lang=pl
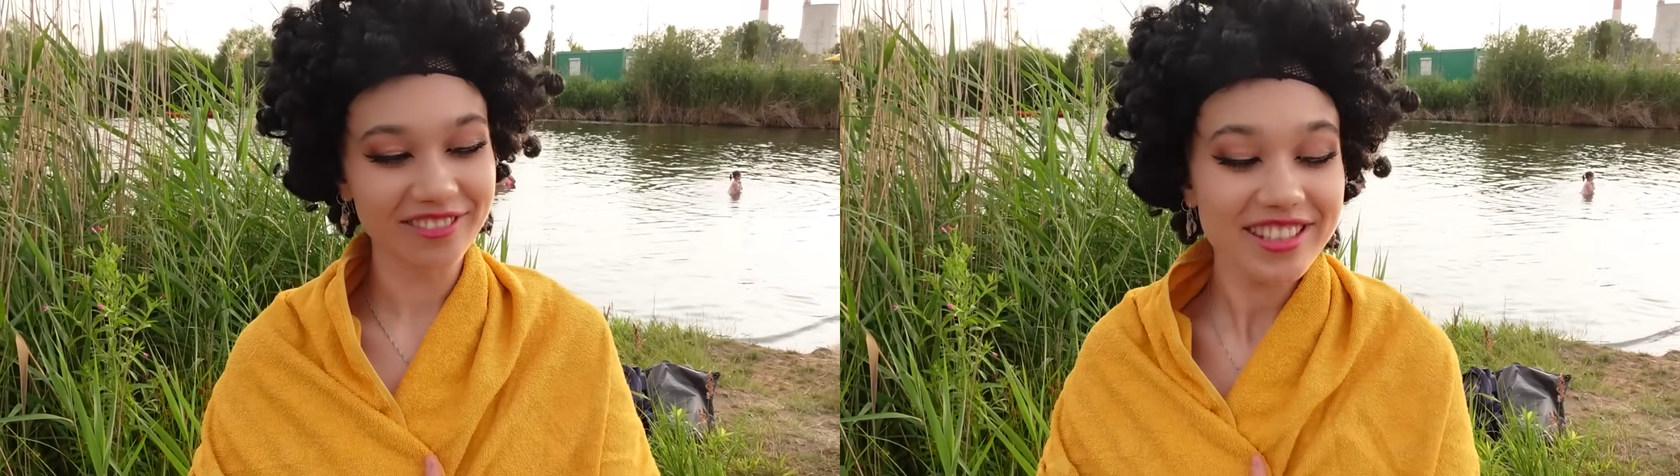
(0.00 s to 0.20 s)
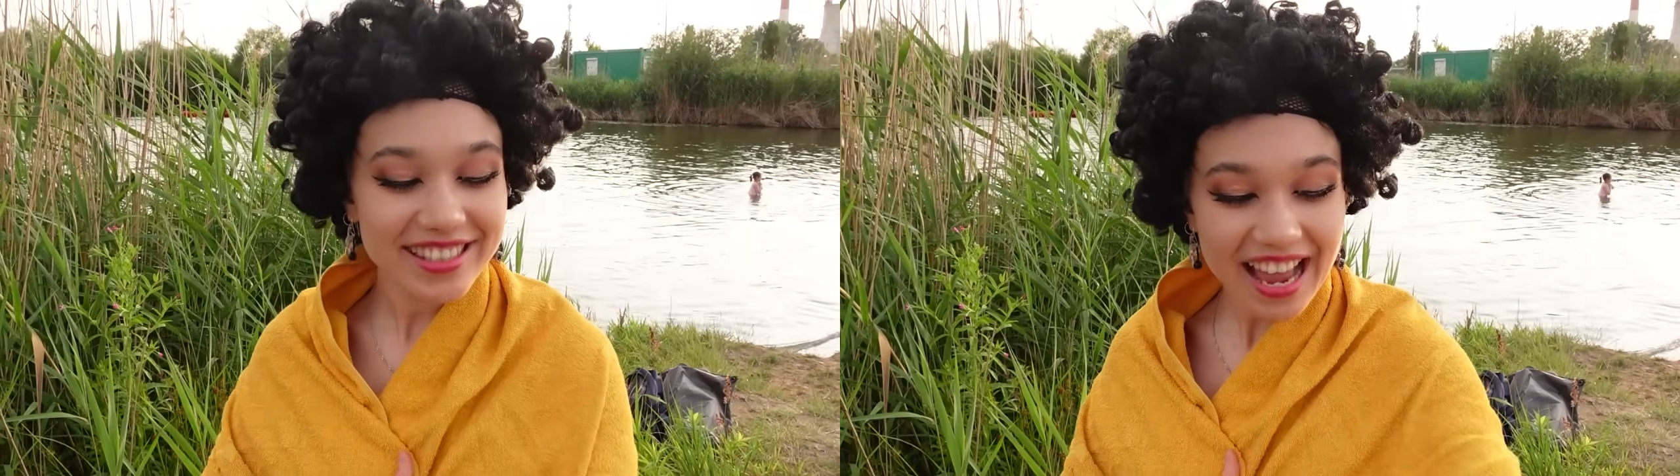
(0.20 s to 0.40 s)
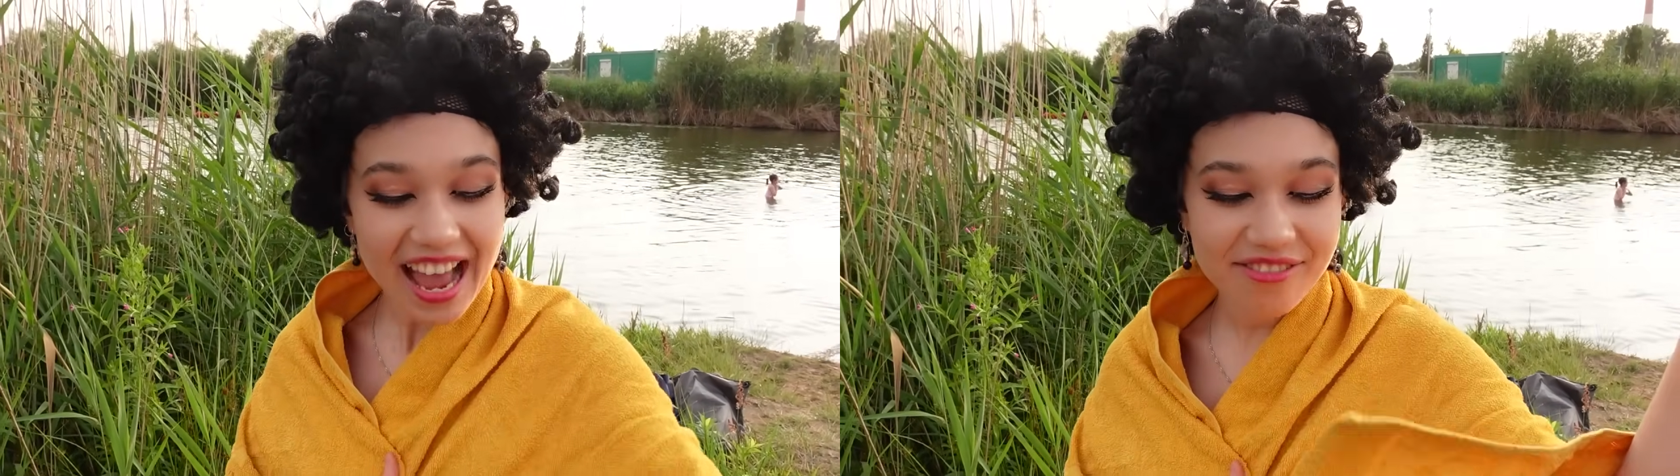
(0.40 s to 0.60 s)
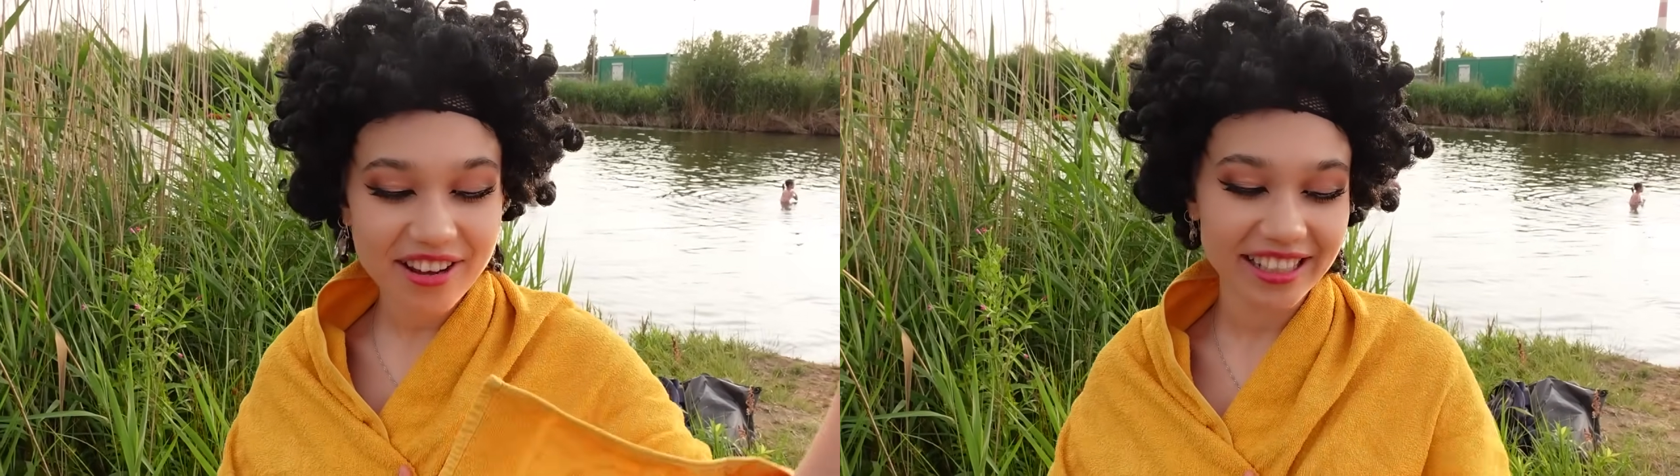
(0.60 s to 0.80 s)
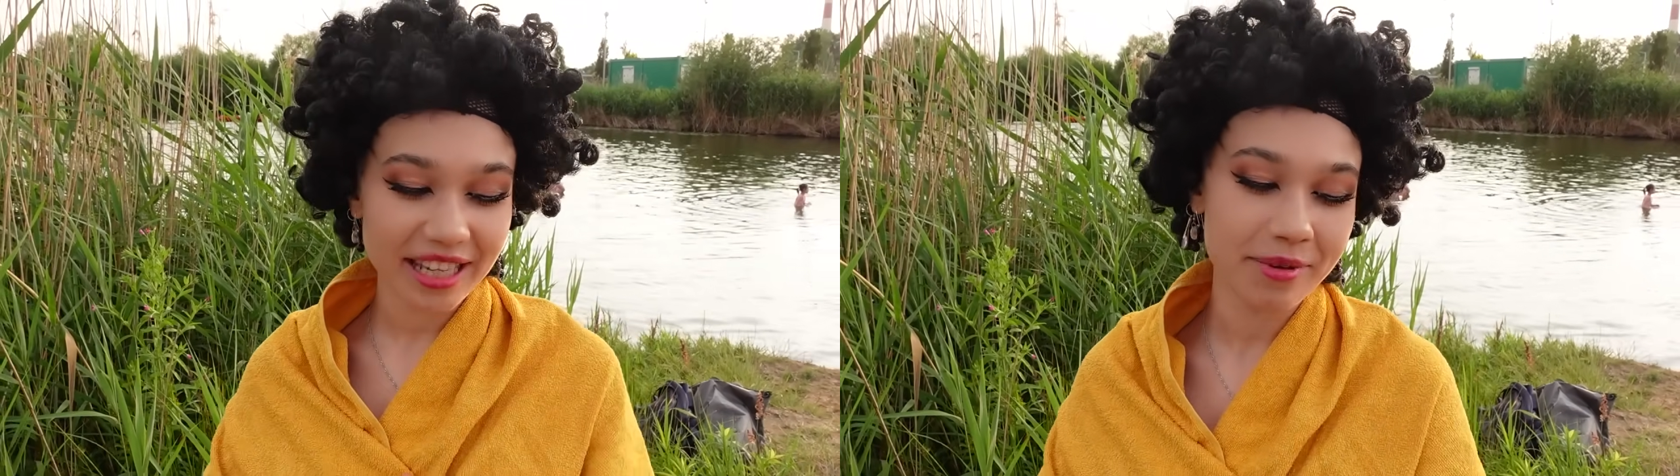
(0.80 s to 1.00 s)

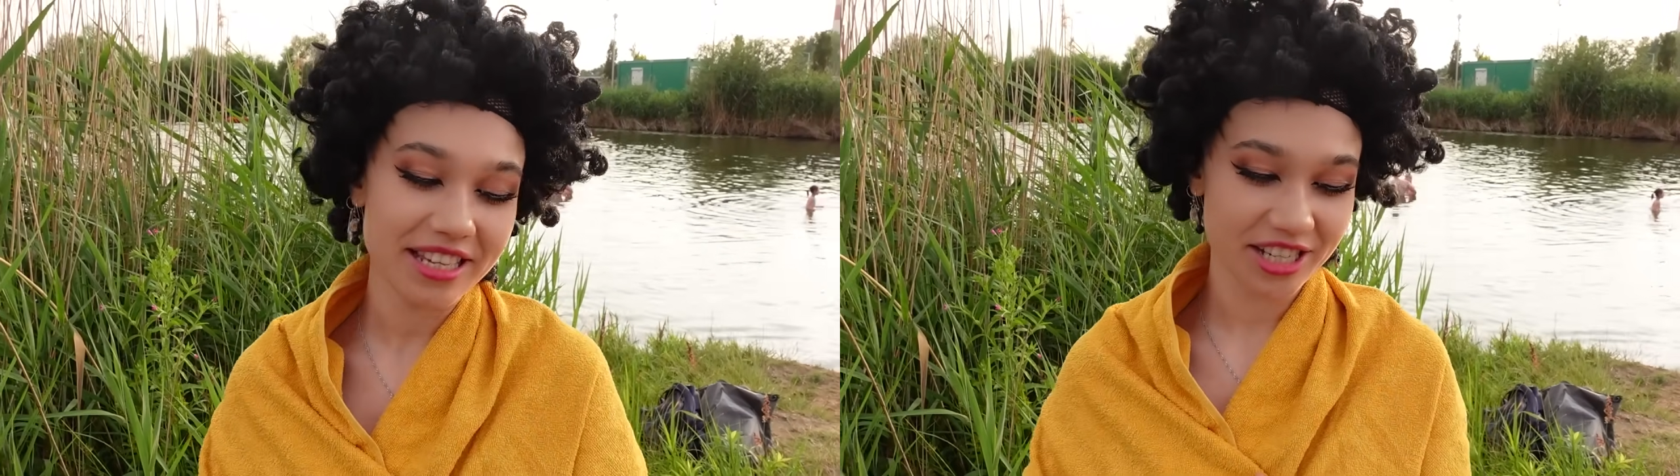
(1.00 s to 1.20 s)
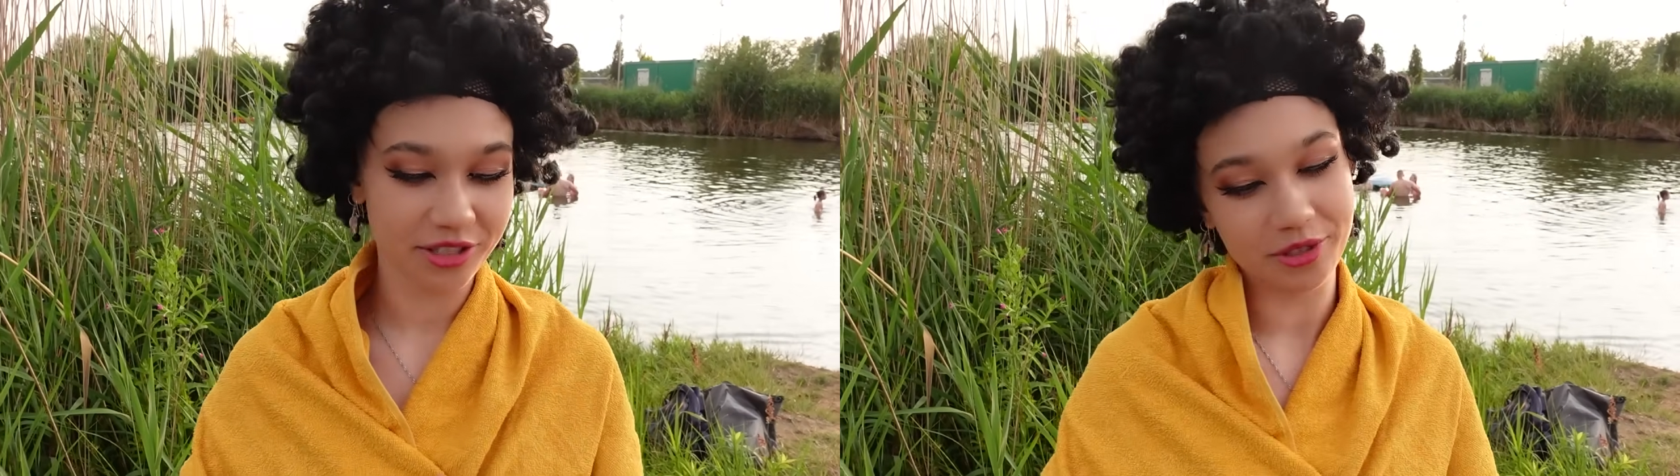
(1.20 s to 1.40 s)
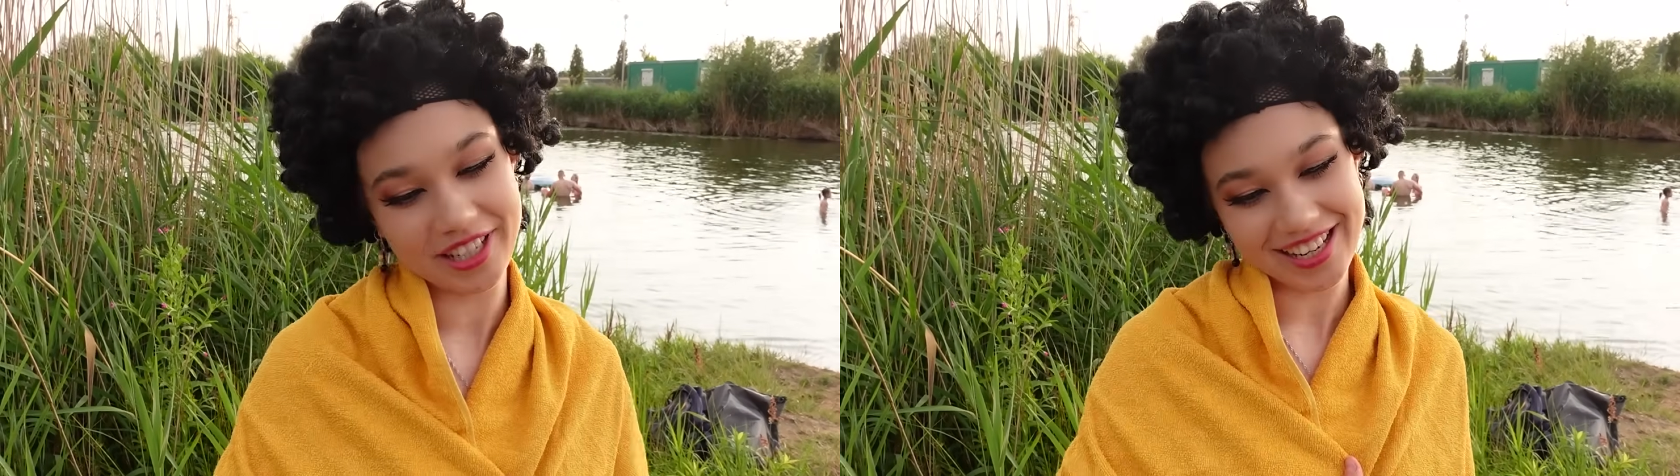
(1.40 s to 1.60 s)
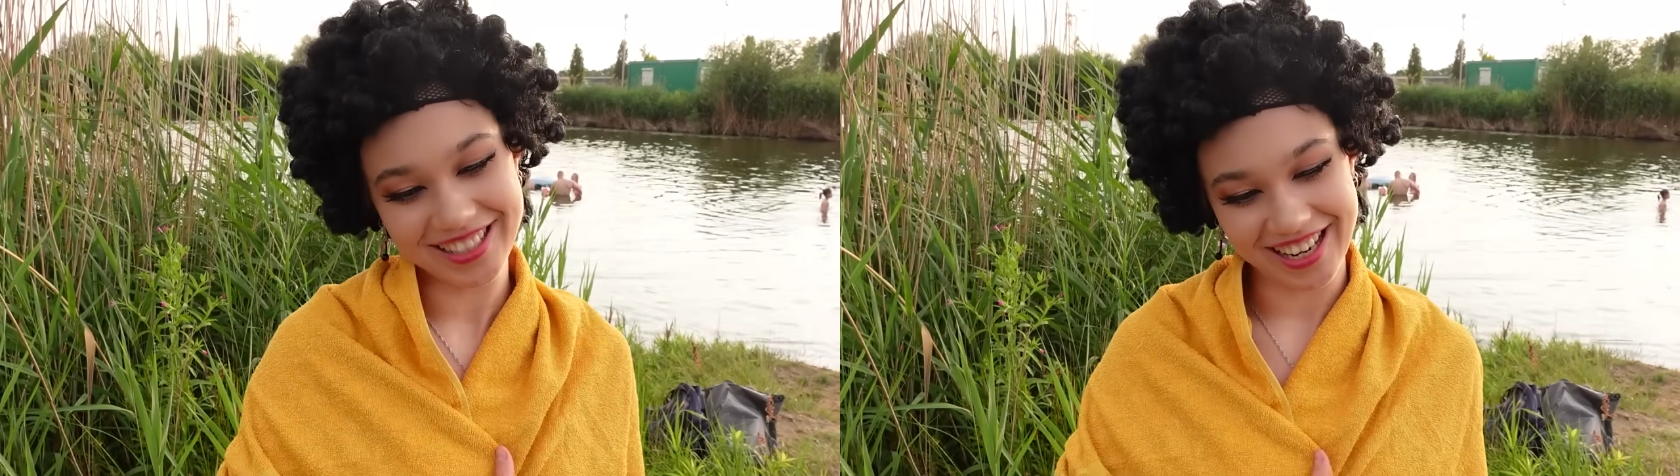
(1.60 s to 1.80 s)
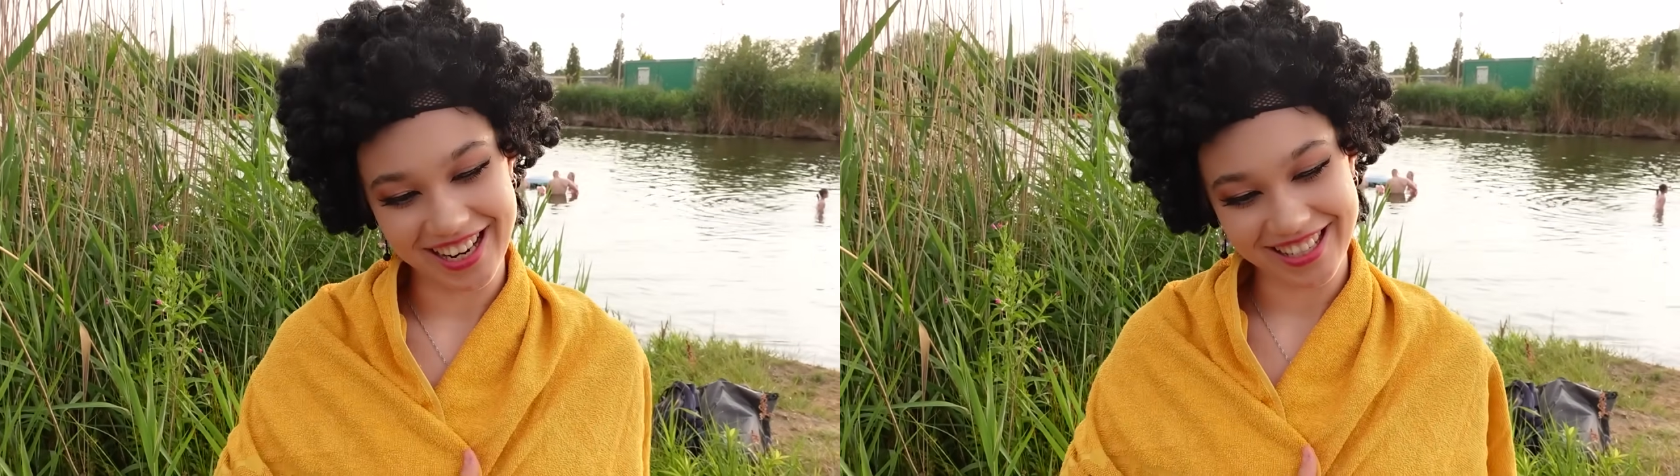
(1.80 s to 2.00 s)
Wstawaj, nie będziesz tu
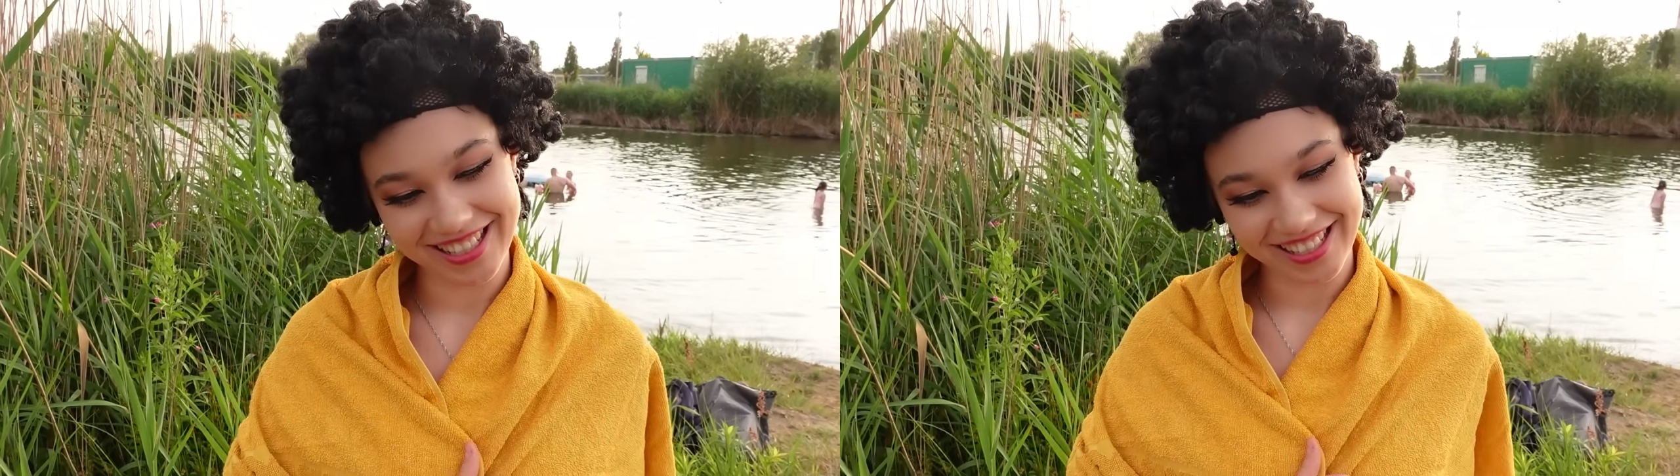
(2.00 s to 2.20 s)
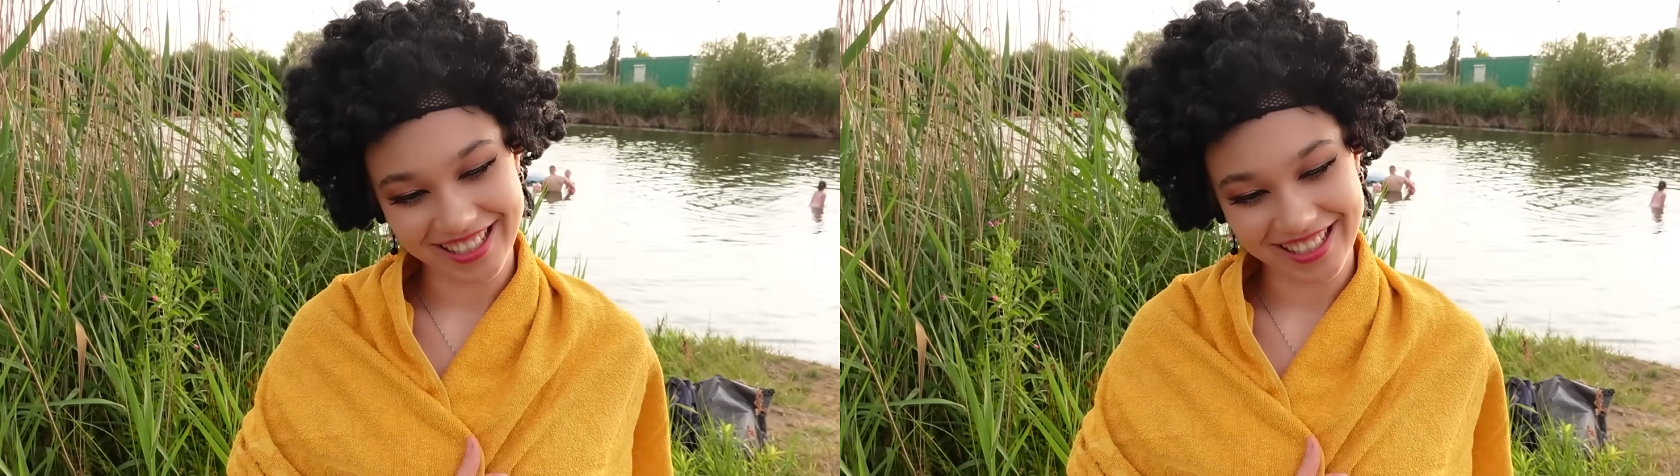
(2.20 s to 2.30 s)
siedzieć.